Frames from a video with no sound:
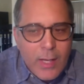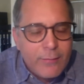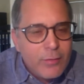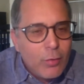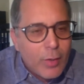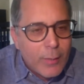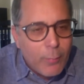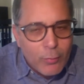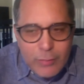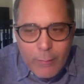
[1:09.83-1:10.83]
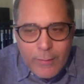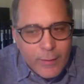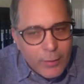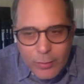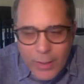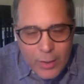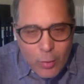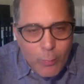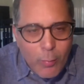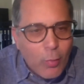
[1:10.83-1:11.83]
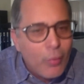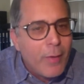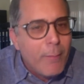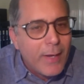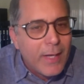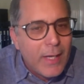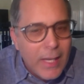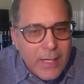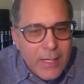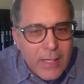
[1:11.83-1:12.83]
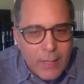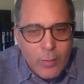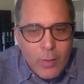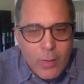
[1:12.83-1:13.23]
han sido responsables de, no pocos desmanes en la isla, ¿no?